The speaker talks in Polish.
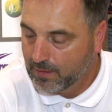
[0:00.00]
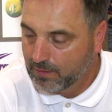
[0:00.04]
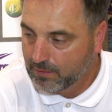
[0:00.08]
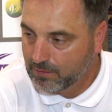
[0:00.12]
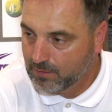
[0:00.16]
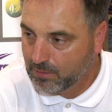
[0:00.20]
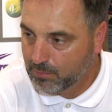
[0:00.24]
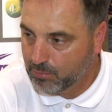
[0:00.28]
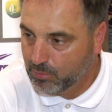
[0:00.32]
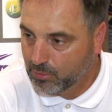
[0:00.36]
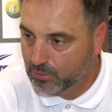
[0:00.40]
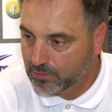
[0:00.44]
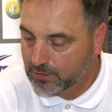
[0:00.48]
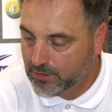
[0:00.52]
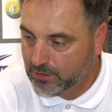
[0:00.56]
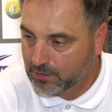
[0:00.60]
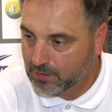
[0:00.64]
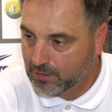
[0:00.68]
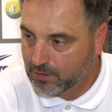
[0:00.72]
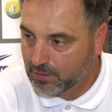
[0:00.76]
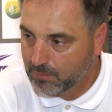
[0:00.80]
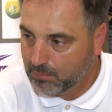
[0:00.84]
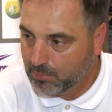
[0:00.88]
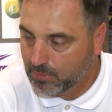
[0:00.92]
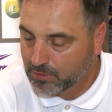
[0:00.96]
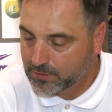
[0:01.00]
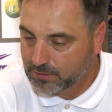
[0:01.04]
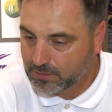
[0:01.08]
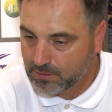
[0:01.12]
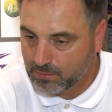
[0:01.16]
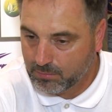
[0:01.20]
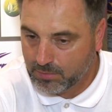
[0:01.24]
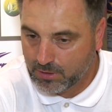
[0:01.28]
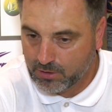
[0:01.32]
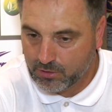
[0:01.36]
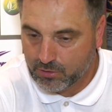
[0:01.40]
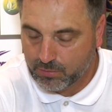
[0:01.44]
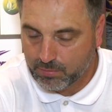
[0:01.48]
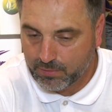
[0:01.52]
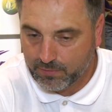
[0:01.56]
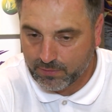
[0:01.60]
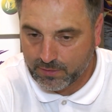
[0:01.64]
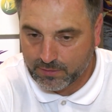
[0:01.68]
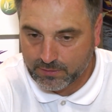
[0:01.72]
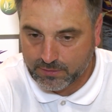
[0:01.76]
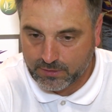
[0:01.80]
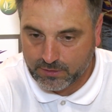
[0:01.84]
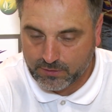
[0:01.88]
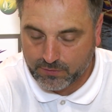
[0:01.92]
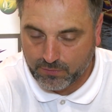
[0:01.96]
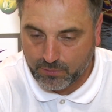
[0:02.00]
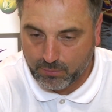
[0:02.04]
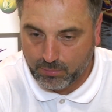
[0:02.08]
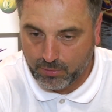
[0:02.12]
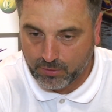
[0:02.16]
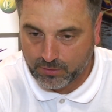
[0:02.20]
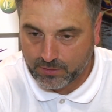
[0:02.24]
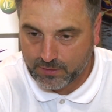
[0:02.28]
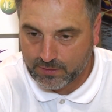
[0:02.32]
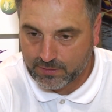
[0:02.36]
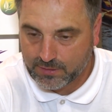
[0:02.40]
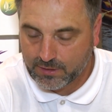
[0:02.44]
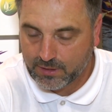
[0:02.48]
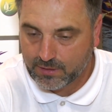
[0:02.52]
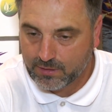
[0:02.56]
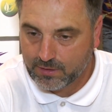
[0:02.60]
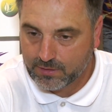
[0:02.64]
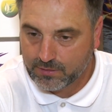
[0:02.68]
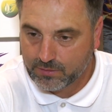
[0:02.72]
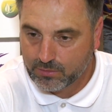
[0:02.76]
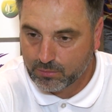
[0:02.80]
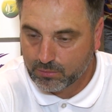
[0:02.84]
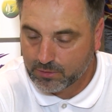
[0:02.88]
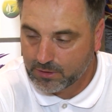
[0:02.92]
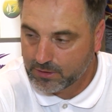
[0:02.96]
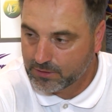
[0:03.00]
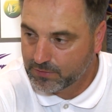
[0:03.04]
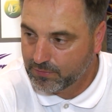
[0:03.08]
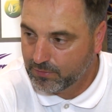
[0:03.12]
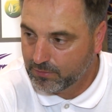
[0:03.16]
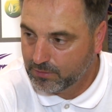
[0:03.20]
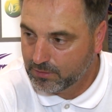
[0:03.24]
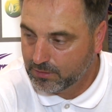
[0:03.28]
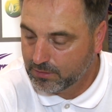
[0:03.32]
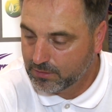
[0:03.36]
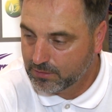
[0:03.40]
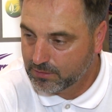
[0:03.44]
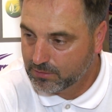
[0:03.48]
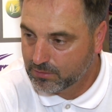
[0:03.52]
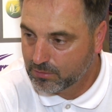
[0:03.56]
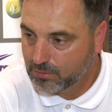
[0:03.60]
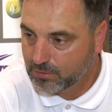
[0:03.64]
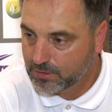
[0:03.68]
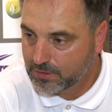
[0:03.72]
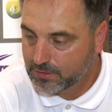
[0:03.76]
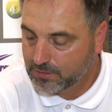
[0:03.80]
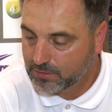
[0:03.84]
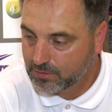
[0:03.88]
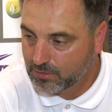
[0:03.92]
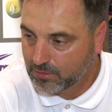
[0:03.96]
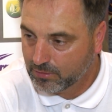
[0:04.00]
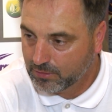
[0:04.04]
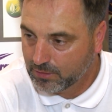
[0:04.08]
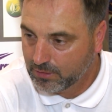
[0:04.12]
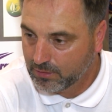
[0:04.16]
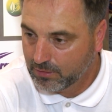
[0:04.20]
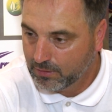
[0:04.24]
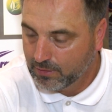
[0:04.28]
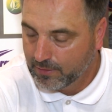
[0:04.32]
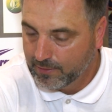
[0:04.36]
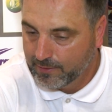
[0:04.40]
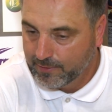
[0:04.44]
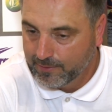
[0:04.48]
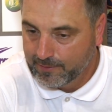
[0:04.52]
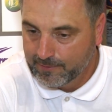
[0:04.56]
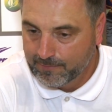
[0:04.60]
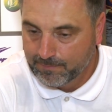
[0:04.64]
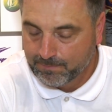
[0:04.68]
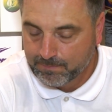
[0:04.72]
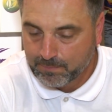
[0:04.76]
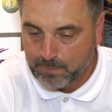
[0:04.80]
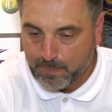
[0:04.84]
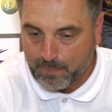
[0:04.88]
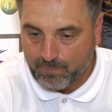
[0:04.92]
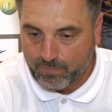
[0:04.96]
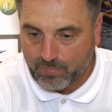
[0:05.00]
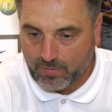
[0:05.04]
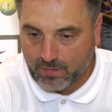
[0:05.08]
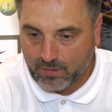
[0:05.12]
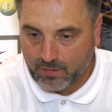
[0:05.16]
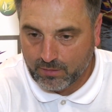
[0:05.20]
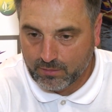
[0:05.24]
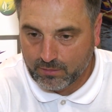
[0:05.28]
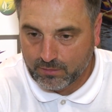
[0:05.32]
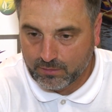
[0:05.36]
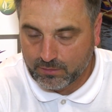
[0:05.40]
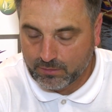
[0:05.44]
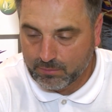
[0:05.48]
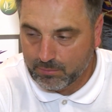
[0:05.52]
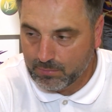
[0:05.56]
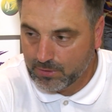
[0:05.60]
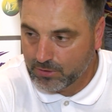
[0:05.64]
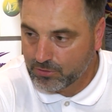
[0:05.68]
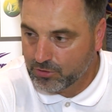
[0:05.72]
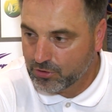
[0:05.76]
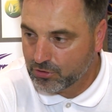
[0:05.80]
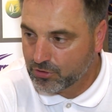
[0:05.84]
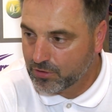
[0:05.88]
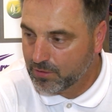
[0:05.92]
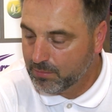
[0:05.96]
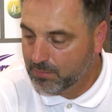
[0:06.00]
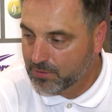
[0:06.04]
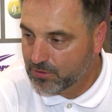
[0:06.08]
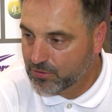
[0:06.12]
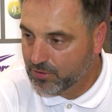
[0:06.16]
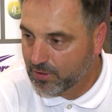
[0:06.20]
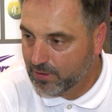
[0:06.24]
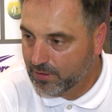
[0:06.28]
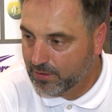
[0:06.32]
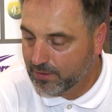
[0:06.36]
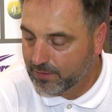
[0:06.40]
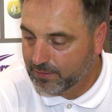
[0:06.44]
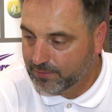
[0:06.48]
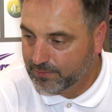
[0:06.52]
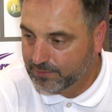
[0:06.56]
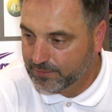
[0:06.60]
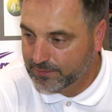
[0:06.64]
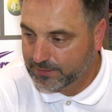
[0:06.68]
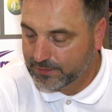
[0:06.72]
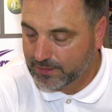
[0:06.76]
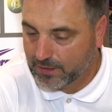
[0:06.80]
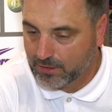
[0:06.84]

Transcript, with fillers: nie było takich emocji, mieliśmy więcej swobody z jednej i z drugiej, y, z drugiej strony. My cieszymy się z